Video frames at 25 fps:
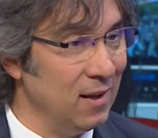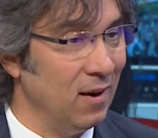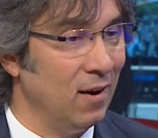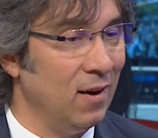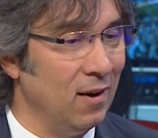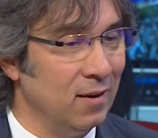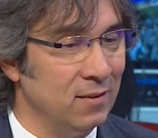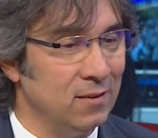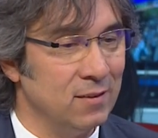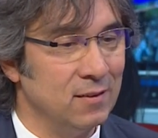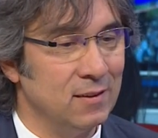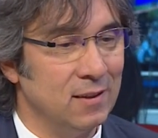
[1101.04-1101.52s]
de
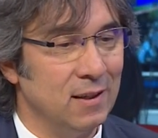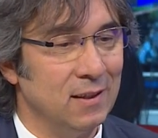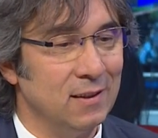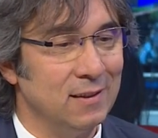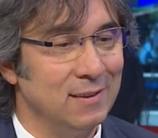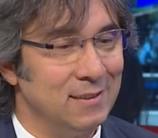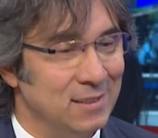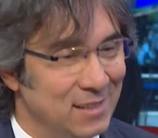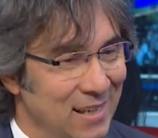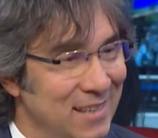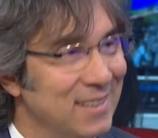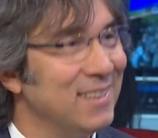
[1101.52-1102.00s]
anında
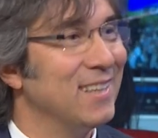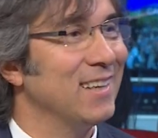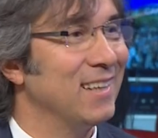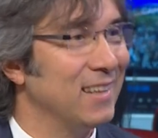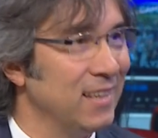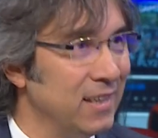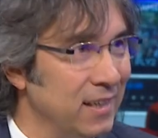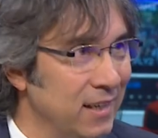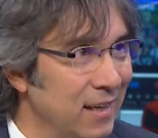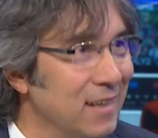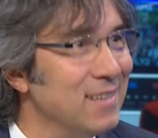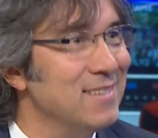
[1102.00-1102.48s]

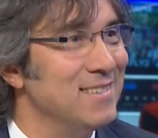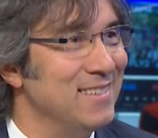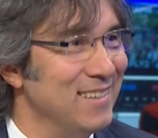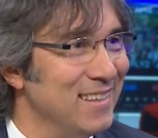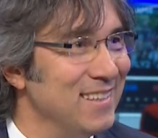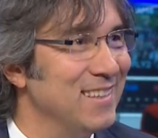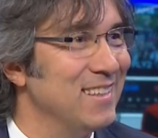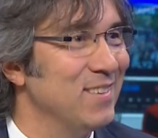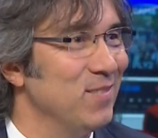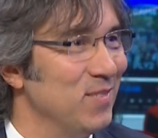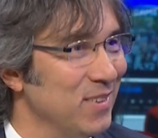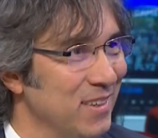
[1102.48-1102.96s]
çektikleri
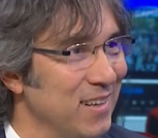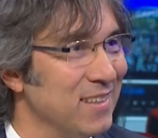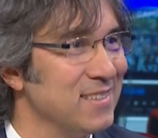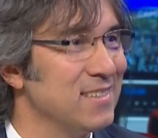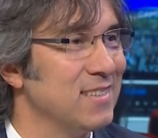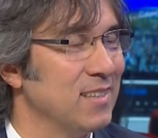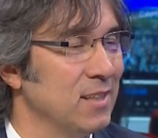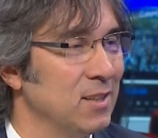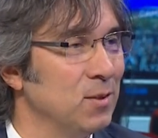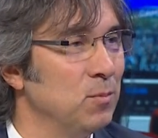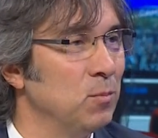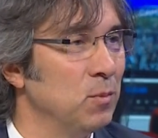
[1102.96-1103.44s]
eziyeti biraz
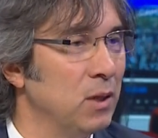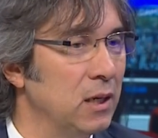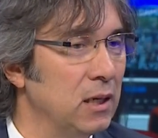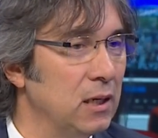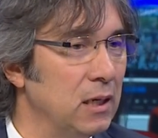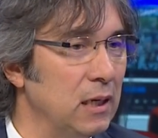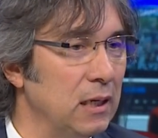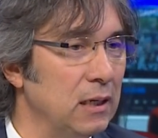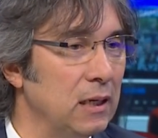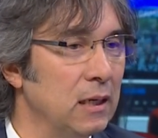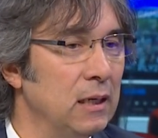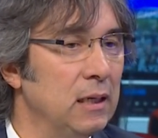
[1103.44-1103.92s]

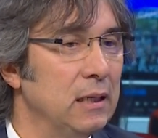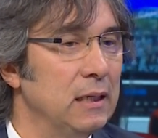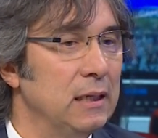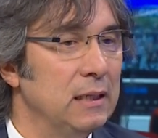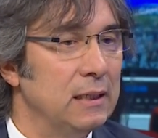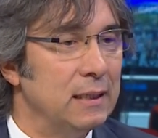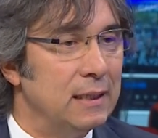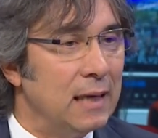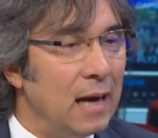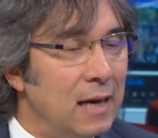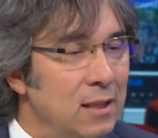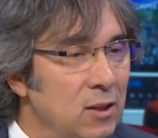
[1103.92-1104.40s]
tanımlayarak
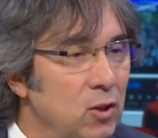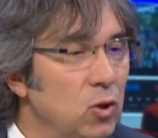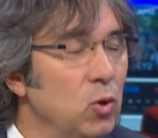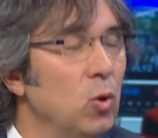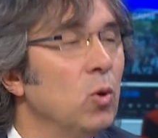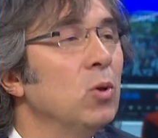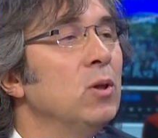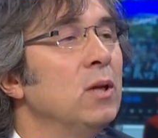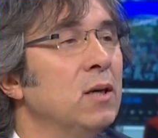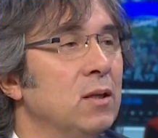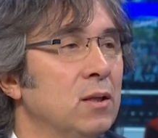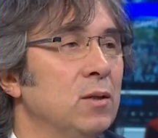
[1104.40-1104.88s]
kendi
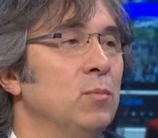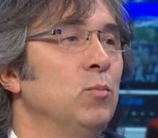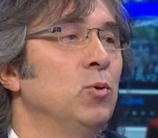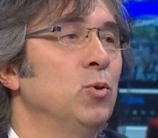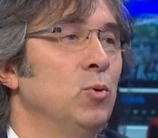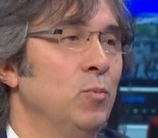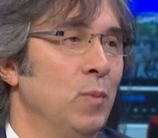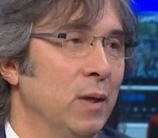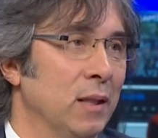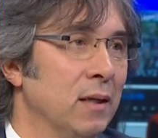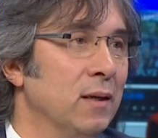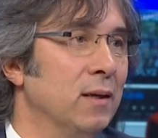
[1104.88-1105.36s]
yollarını
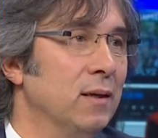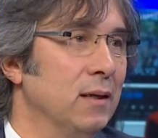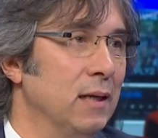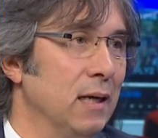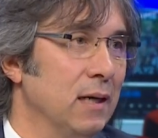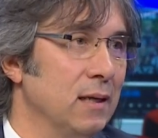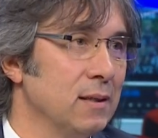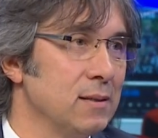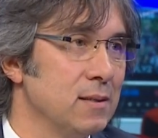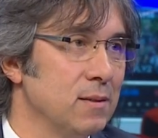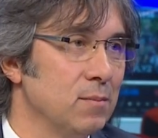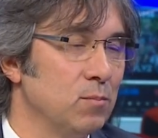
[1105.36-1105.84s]
bulmaları
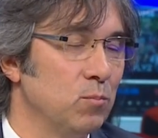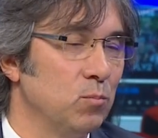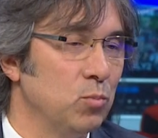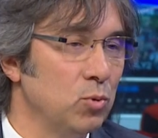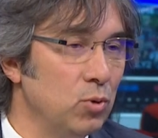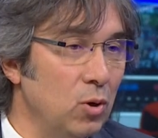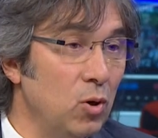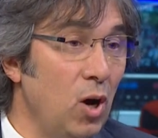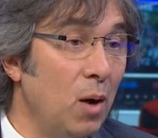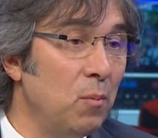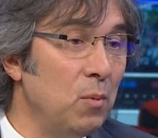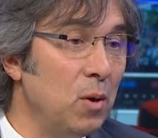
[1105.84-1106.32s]
lazım.
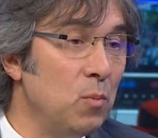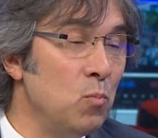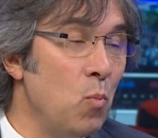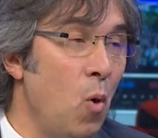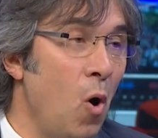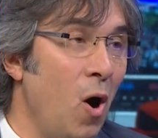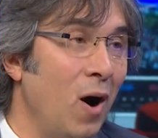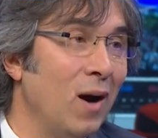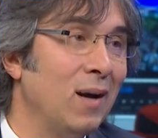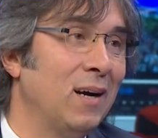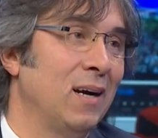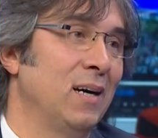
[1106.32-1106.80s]
Bunu ama
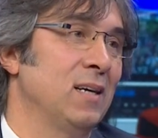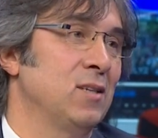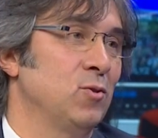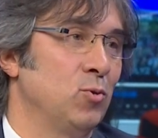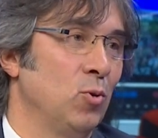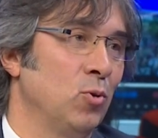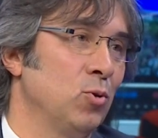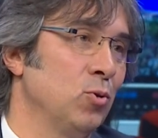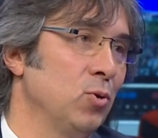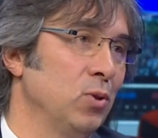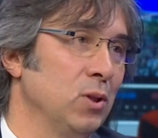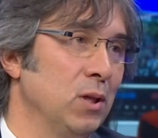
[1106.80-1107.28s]
muhakkak
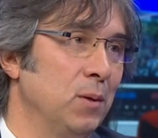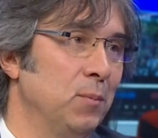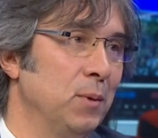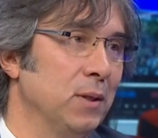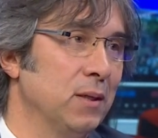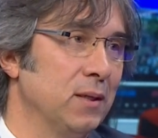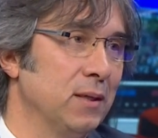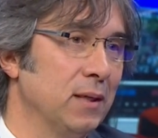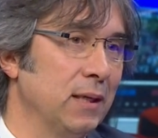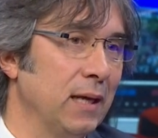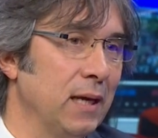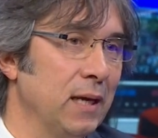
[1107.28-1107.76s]

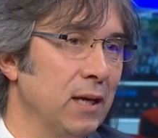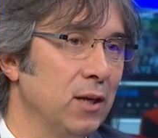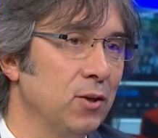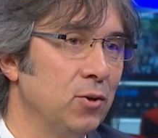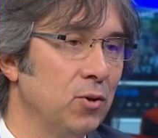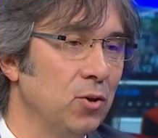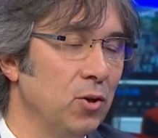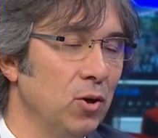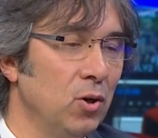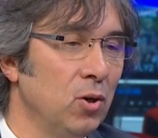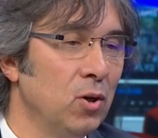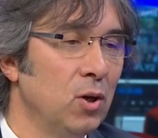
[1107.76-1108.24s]
sorgulamaları
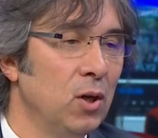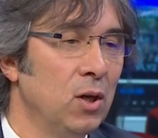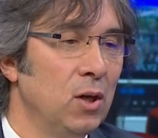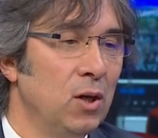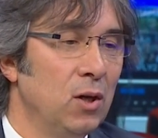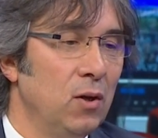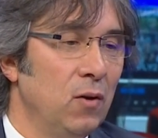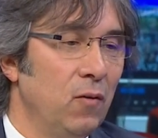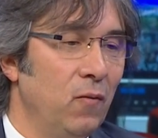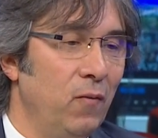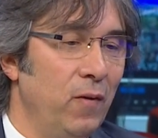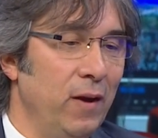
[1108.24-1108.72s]
gerekiyor
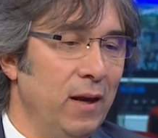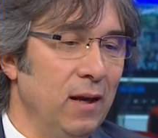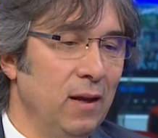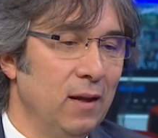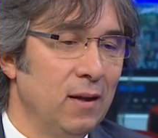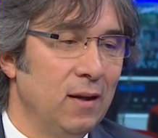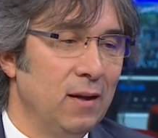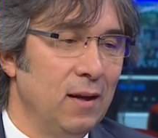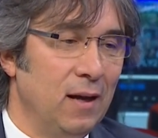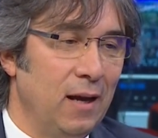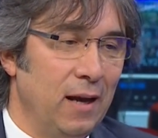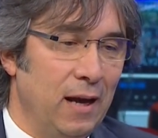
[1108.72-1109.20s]
ve
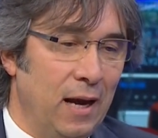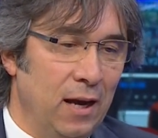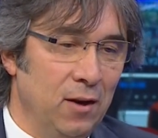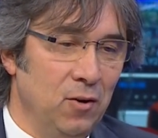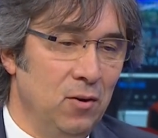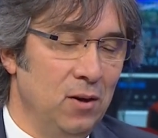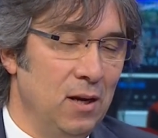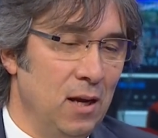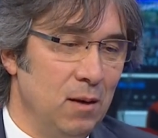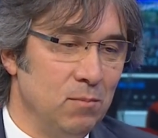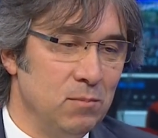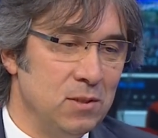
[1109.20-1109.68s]
en
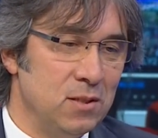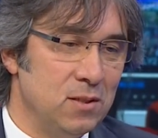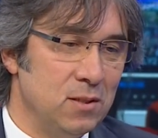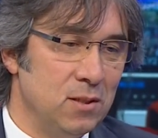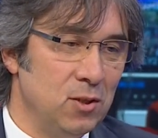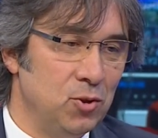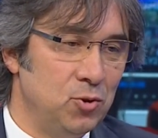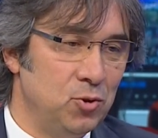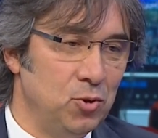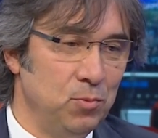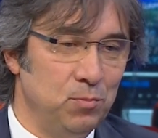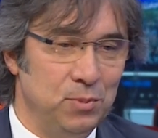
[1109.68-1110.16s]

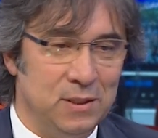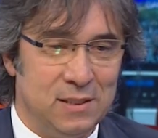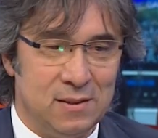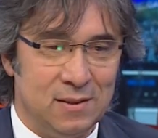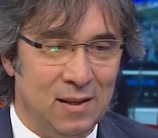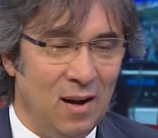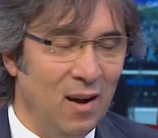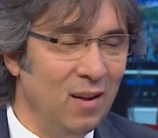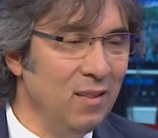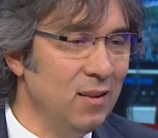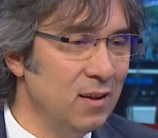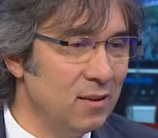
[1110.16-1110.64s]
önemlisi de şu biz
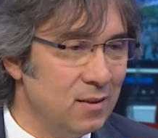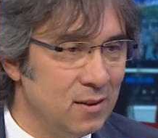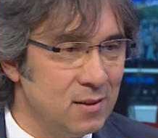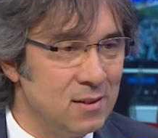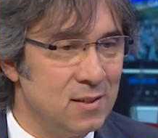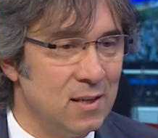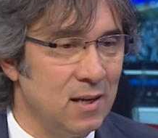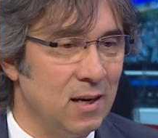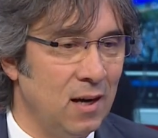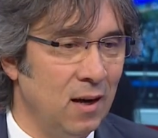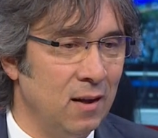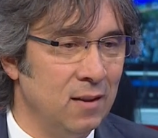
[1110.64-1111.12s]
ne
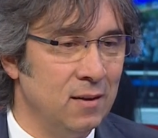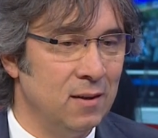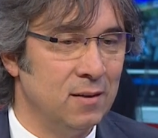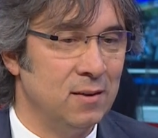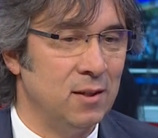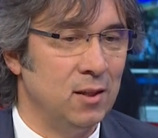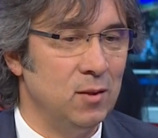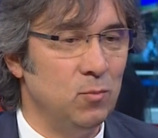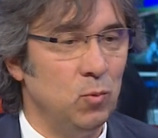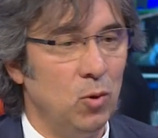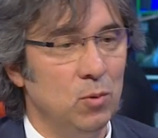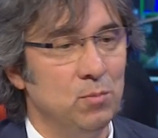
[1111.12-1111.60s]
anlatırsak
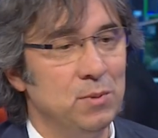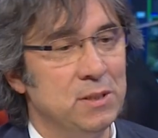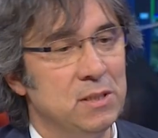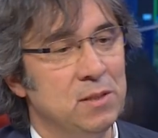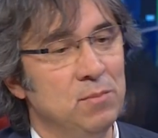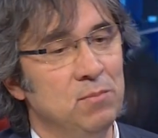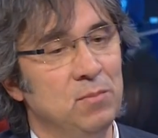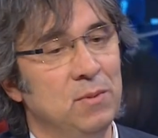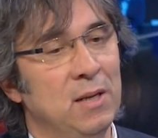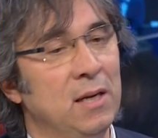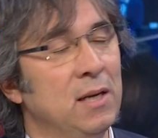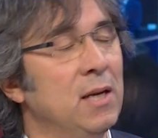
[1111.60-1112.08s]
anlatalım o
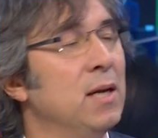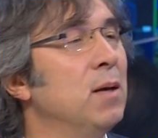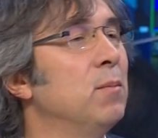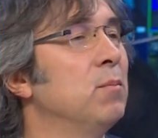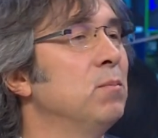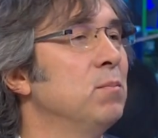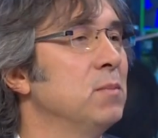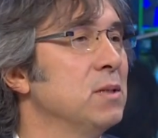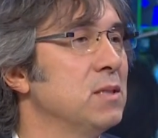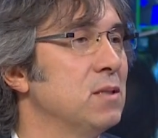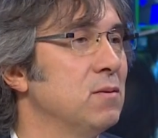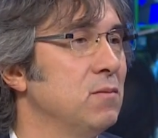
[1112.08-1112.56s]
bizim
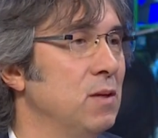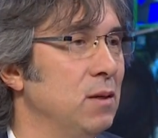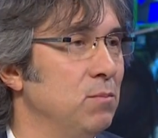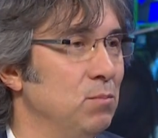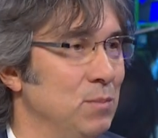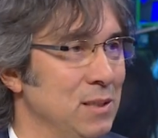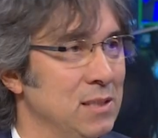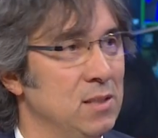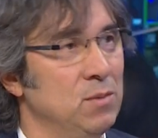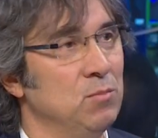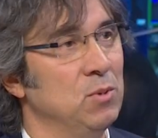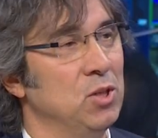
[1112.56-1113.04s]
deneyimimiz
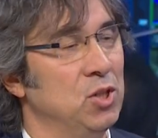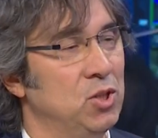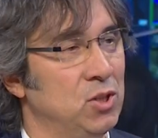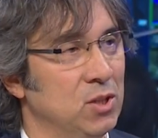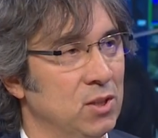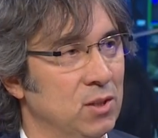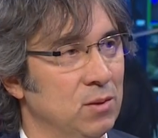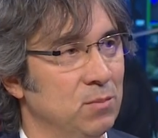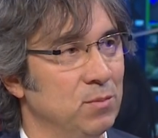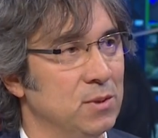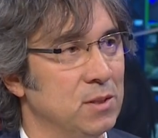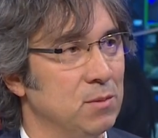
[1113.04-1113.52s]
ve bizim
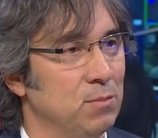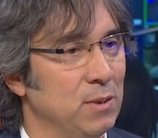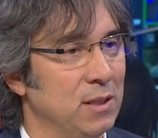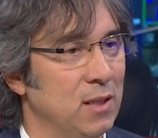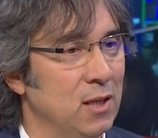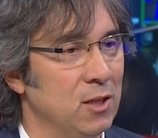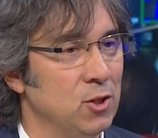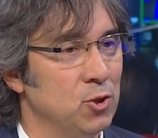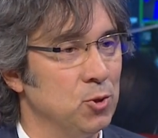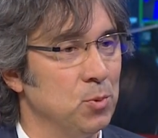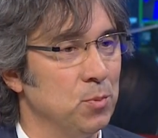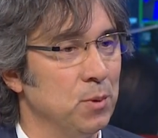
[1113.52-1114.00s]
yaşadığımız bir
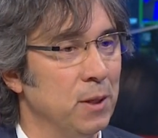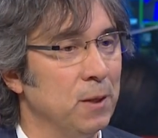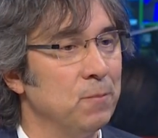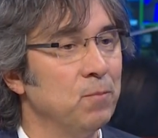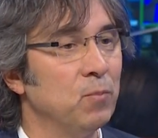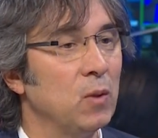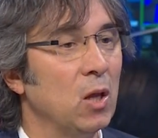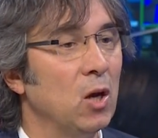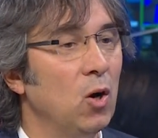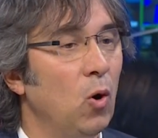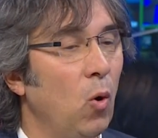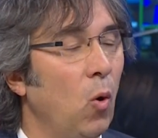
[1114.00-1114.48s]
tecrübe.
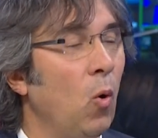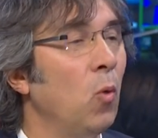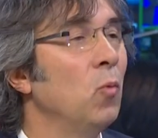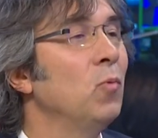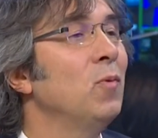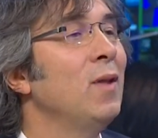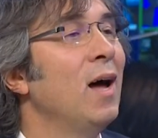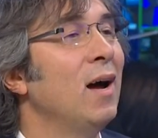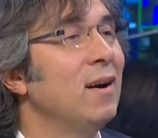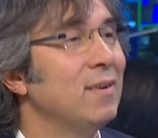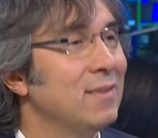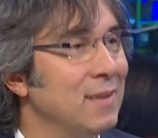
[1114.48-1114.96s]

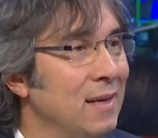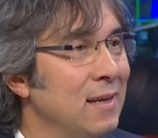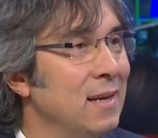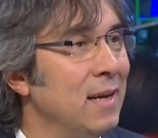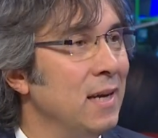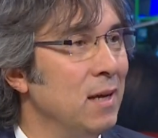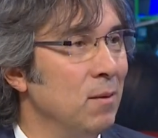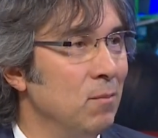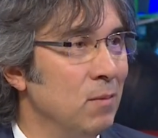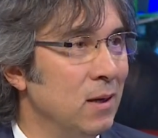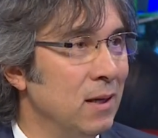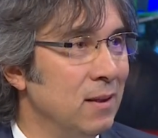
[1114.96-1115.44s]
Onlar
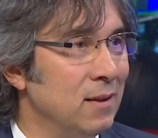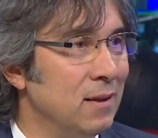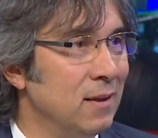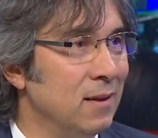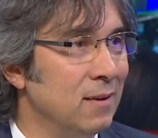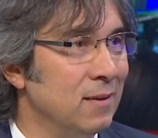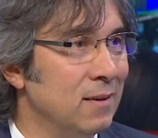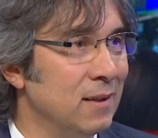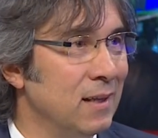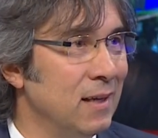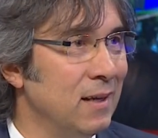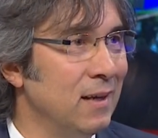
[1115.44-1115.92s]

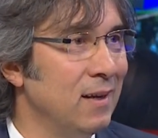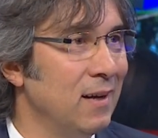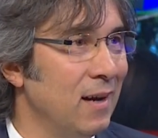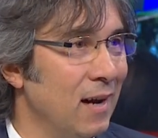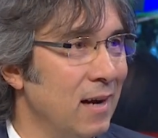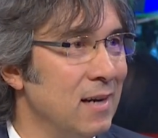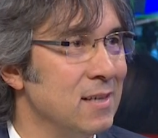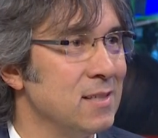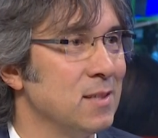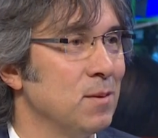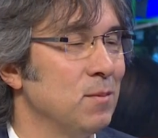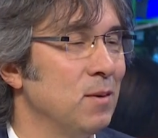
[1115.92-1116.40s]
deneyimlediğinde
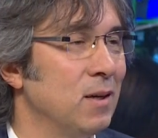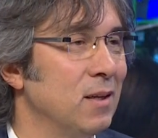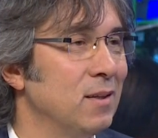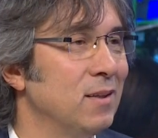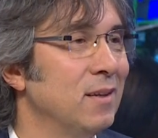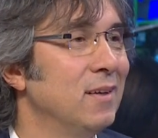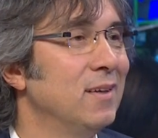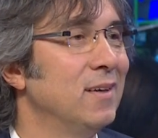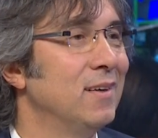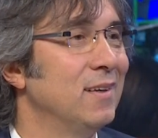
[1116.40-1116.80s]
her zaman